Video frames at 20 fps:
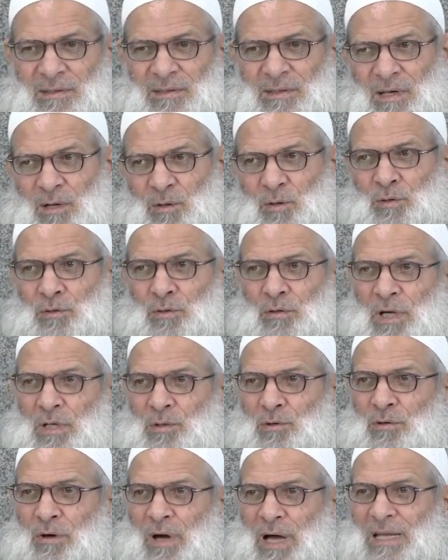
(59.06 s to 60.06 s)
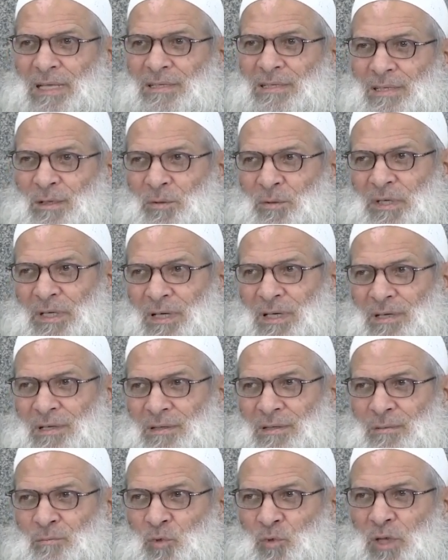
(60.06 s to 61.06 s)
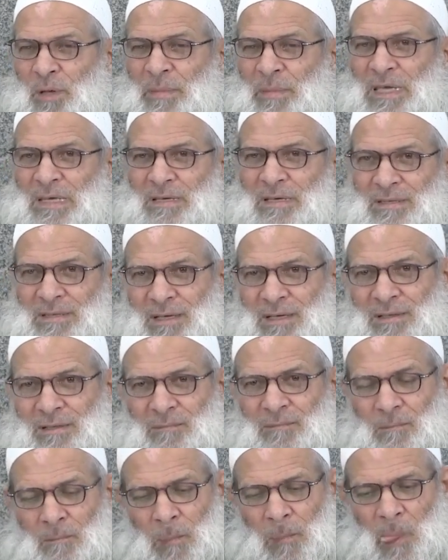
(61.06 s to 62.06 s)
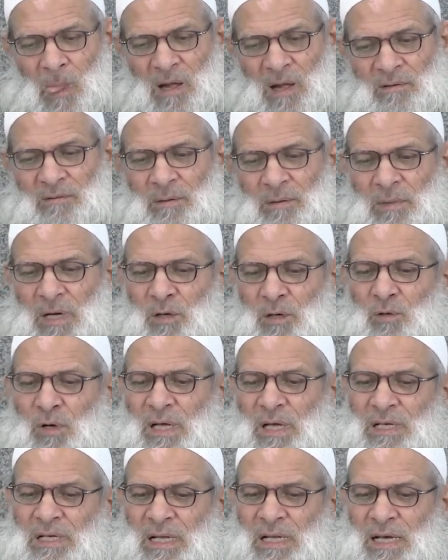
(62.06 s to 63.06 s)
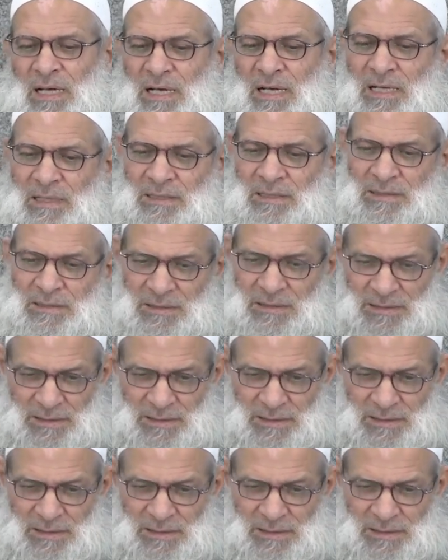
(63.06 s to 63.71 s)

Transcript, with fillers: يكون الرجل على السوية متميزا فما هو إلا أن